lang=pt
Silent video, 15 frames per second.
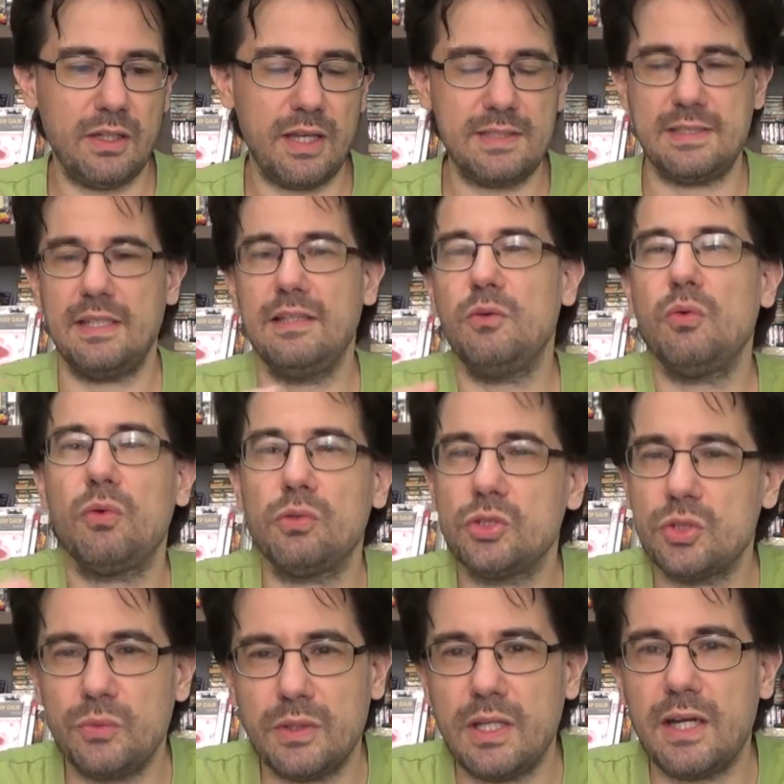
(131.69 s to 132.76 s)
essa não
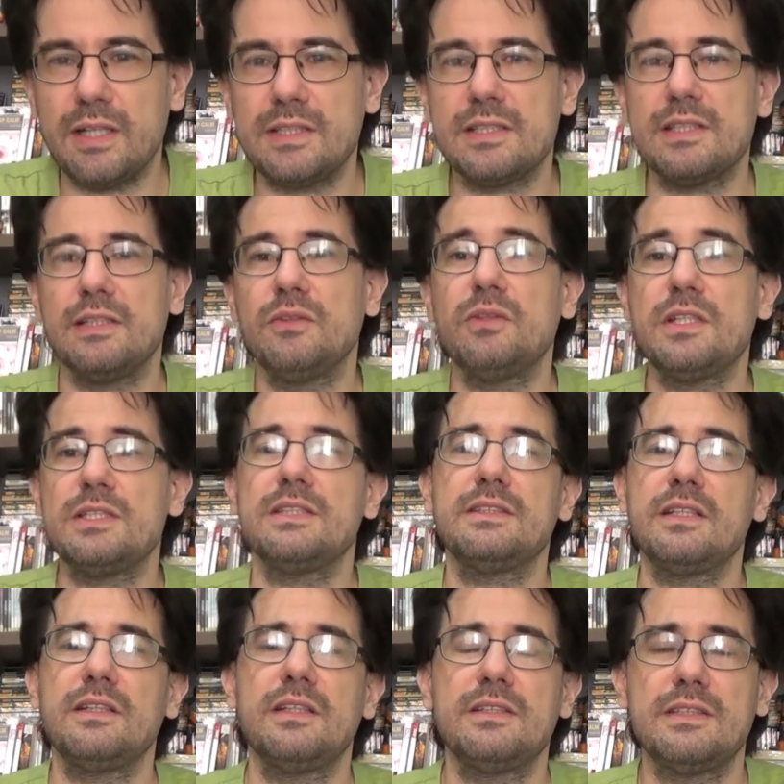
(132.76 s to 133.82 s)
continuidade, essa não
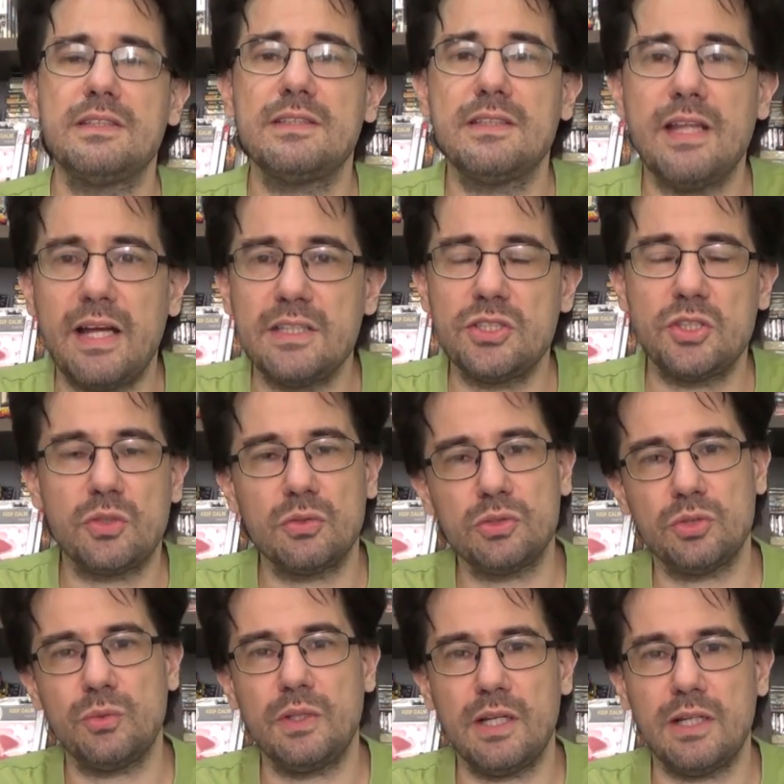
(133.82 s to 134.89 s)
necessidade de
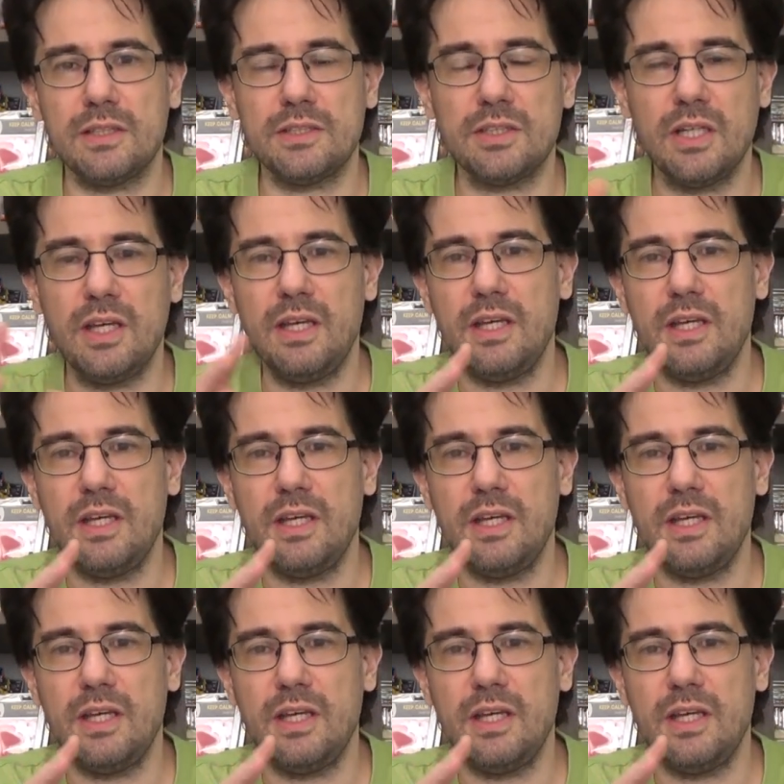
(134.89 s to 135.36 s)
continuidade.